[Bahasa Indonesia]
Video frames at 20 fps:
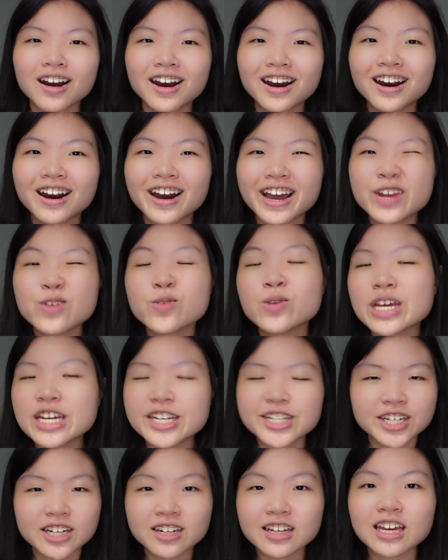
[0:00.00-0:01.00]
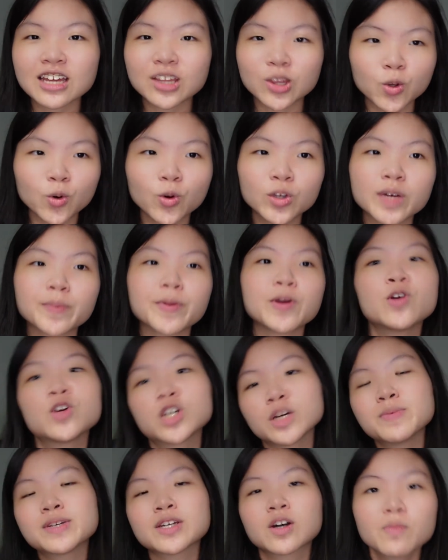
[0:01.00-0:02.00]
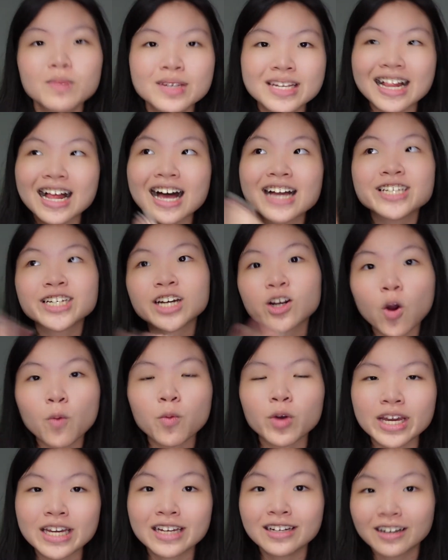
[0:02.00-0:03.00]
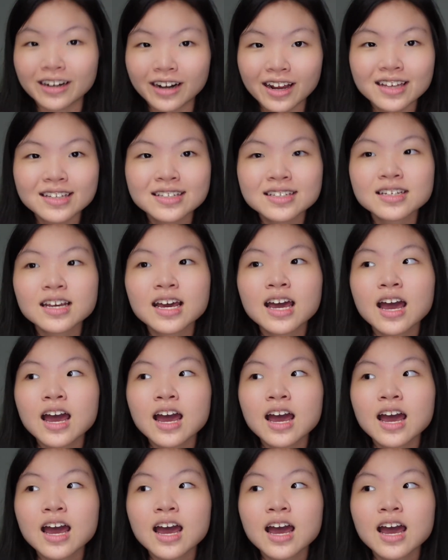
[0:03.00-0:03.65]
uh, Indonesian gitu tapi Indonesia bisa bisa lancar ngomong Inggris